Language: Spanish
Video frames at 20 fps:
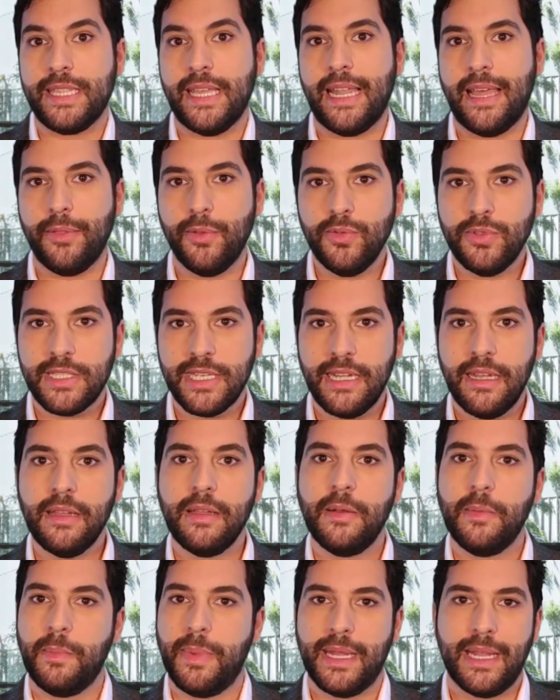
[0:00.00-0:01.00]
de la ducha
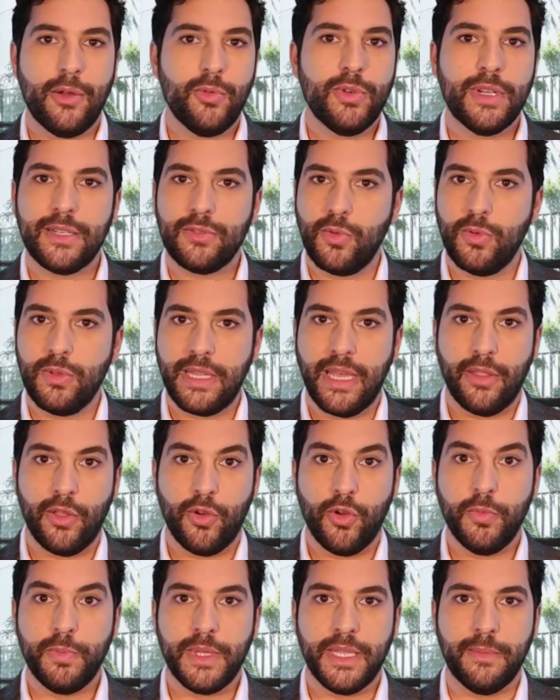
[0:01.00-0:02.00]
para un resultado
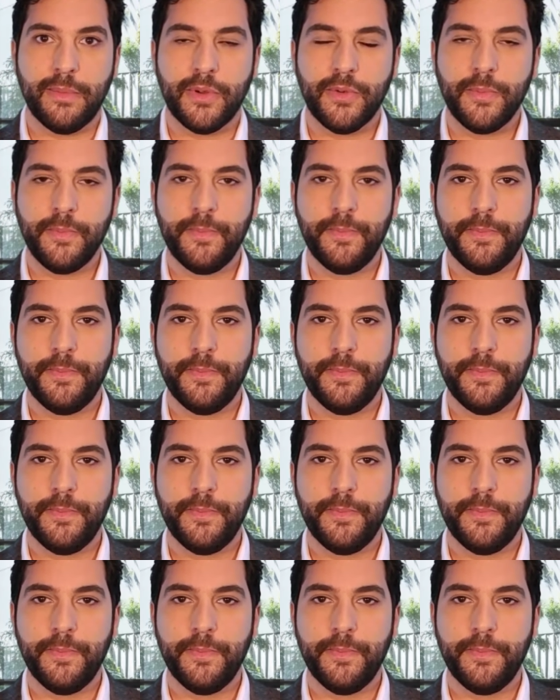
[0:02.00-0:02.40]
óptimo,